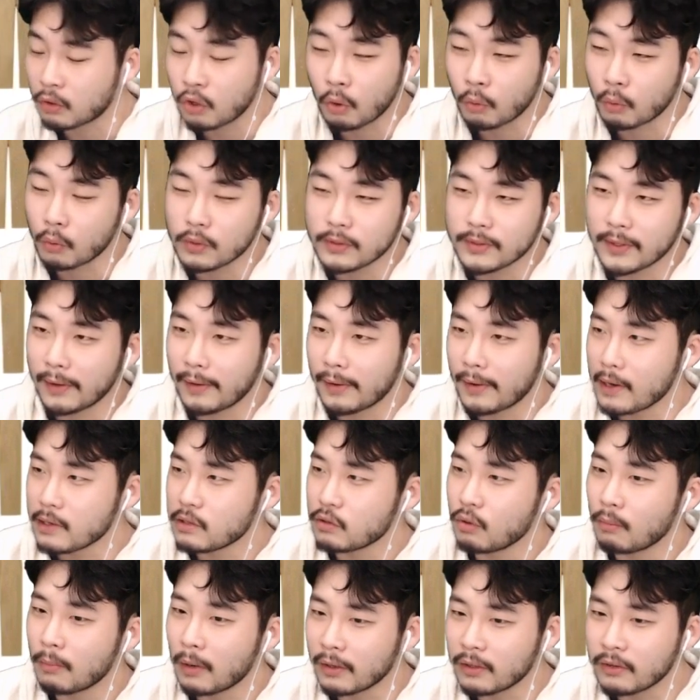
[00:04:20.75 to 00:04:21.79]
결혼
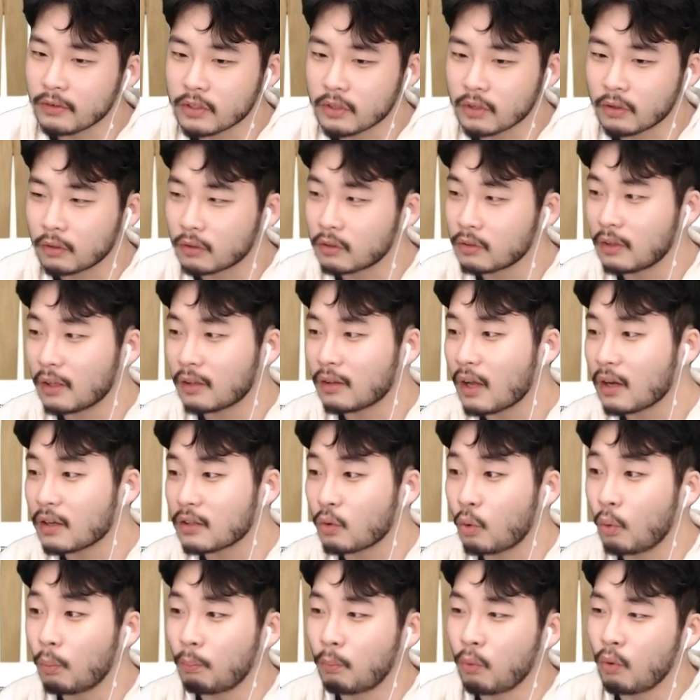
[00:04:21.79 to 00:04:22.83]
생각하시고 막 이러세요 근데 딱 이제
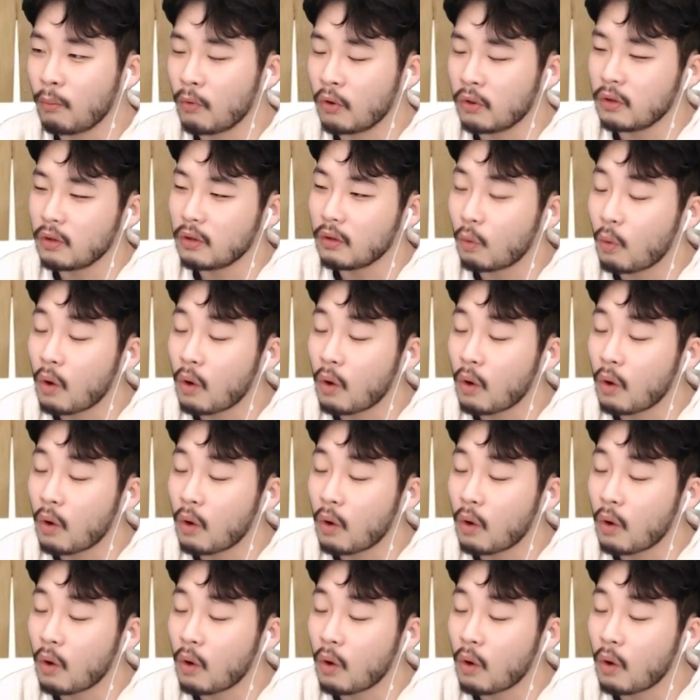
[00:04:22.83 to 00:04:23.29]
옷 보면은